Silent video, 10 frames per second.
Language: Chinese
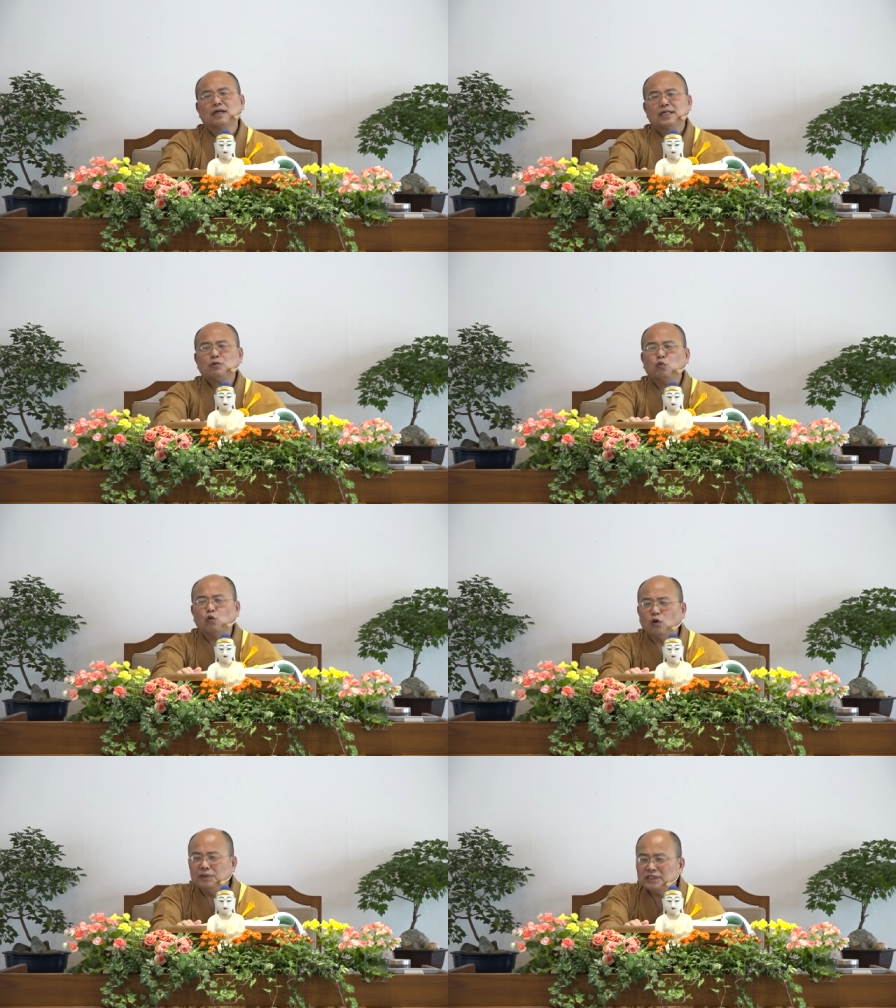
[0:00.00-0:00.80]
但
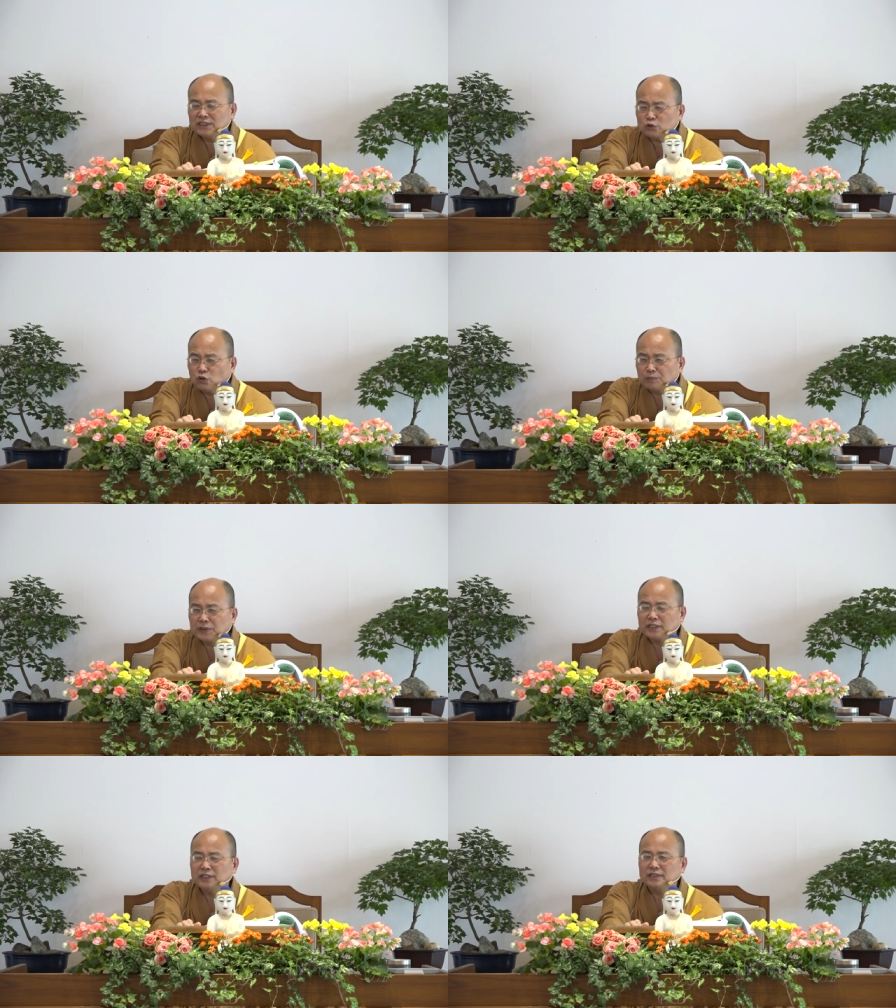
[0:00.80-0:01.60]
我们之所以
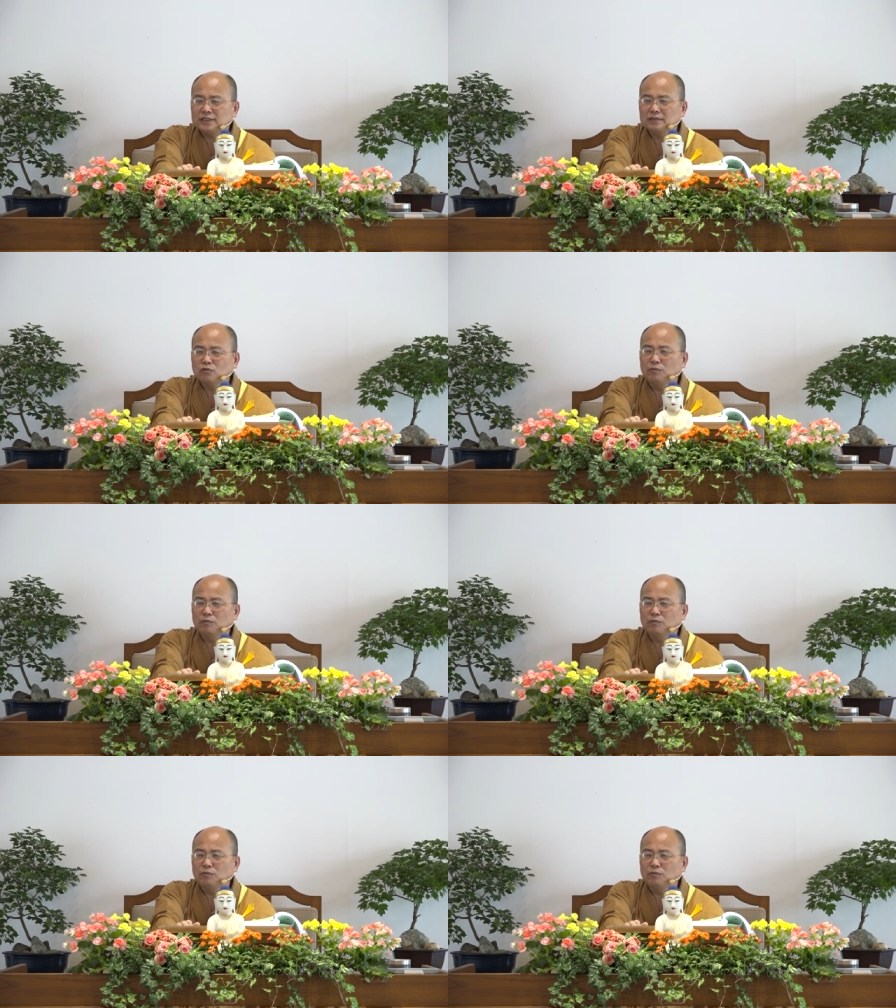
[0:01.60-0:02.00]
不可以，是